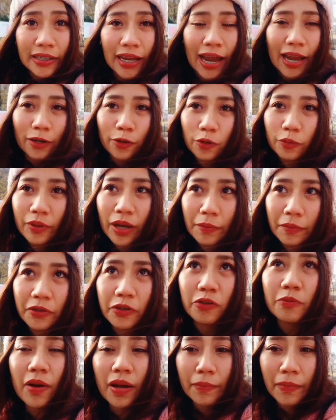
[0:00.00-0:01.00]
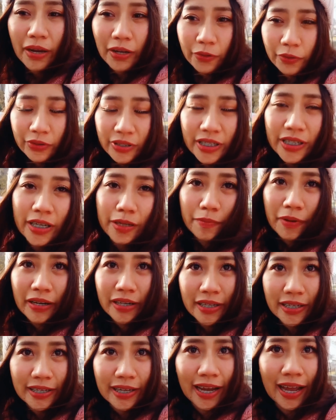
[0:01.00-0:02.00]
ถ่ายรูปกับฤดูใบไม้ร่วงที่เยอรม
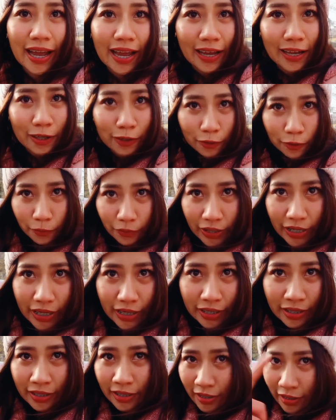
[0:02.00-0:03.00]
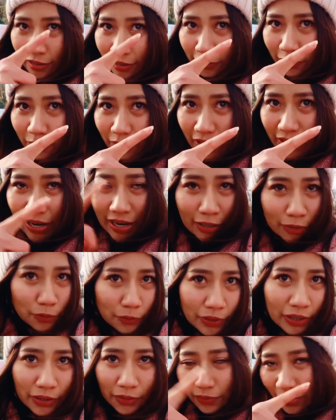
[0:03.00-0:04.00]
นีนะคะ ตรงนี้หรือตรงนี้นะตร
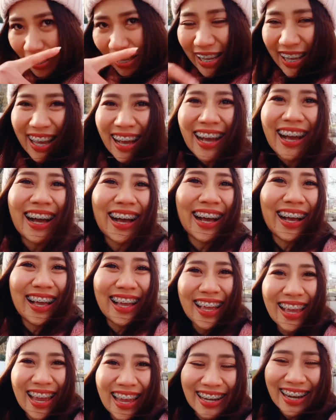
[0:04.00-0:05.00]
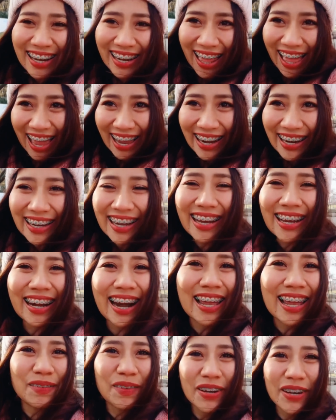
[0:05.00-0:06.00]
งนี้ ตรงนี้นั่นแหละถ้าเกิด
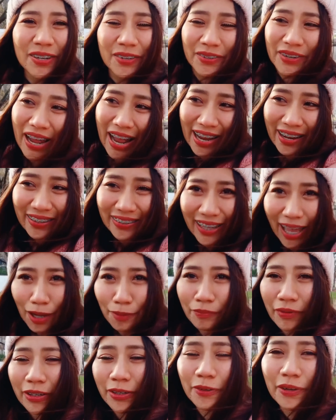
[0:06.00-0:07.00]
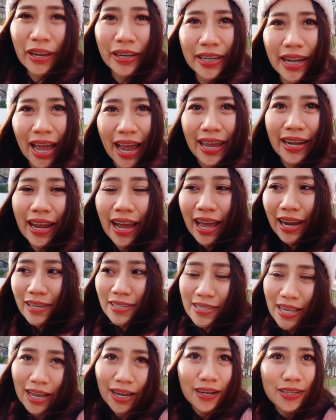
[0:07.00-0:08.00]
ยังไม่ได้ดูนะคะ ก็ตามไปดูกันได้นะคะ แล้
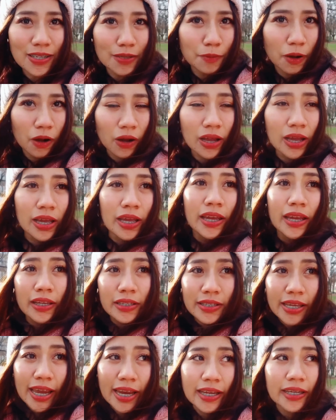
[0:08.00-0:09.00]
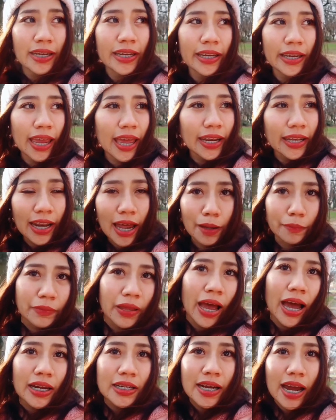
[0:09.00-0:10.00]
วจ๋าก็จะบอกเทคนิคเคล็ดลับ
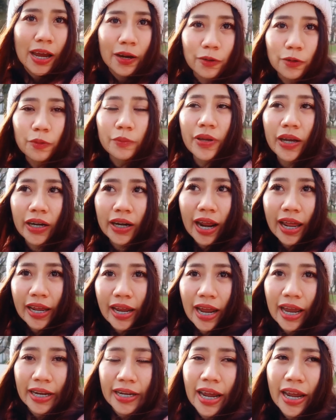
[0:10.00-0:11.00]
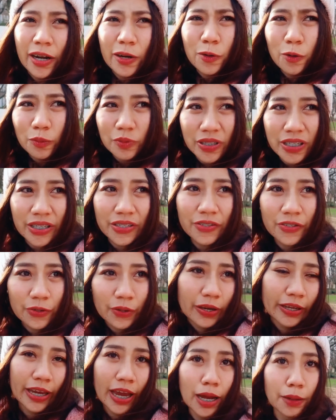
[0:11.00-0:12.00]
นะคะ ถ่ายรูปอย่างไรให้ได้รูปที่ส
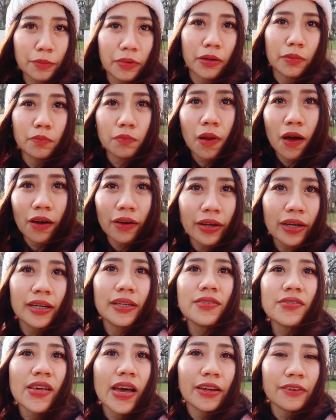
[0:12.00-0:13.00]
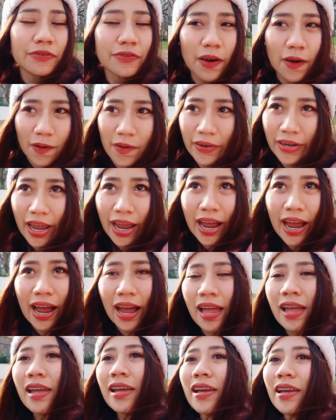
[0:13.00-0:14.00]
วยงามเหมือนบล็อกเกอร์สายฟอกนะคะ
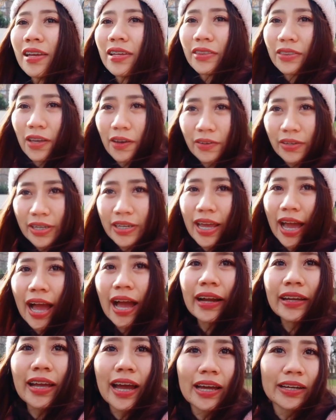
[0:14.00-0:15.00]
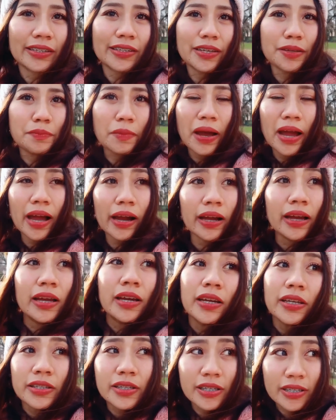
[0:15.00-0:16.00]
ตอนนี้เนี่ยอากาศดีมาก
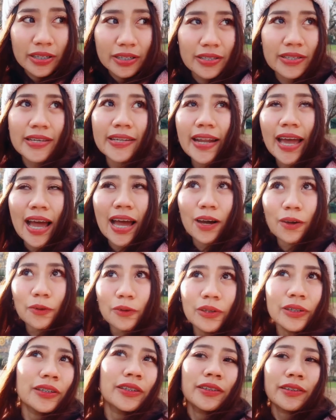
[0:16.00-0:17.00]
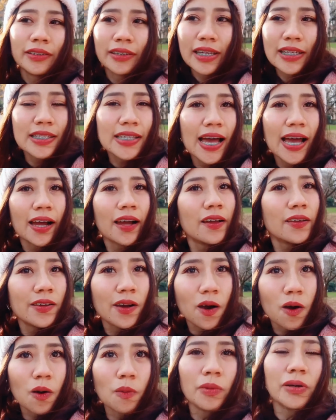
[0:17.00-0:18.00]
ถึงจะหนาวแต่จ๋าก็
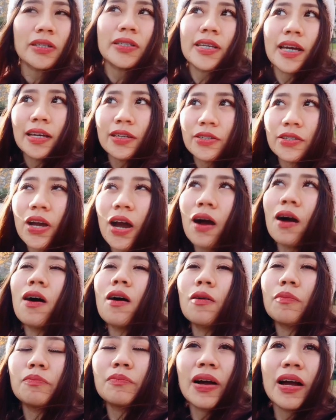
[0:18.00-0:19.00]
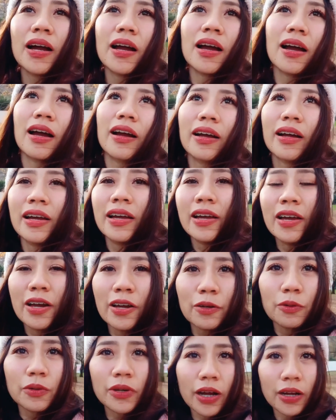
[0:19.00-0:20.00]
ยอมเพราะจ๋าชอบมาก
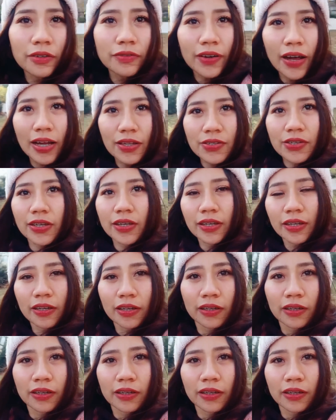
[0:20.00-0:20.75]
ดูท้องฟ้าสิ